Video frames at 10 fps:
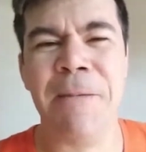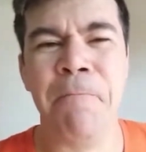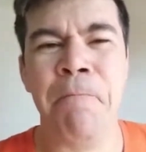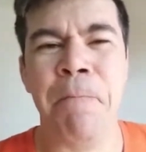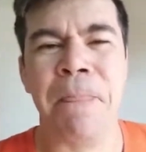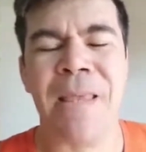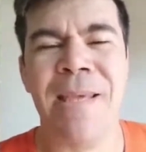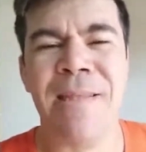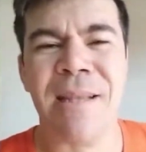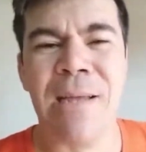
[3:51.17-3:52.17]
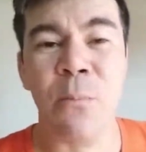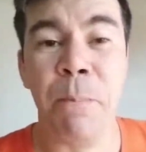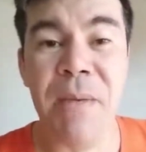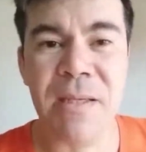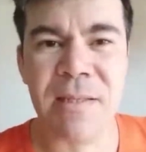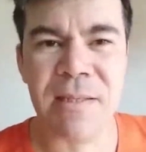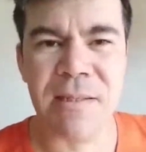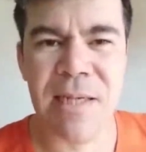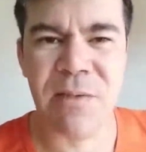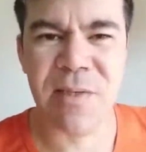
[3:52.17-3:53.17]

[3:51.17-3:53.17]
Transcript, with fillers: aí entrar no Pix, né?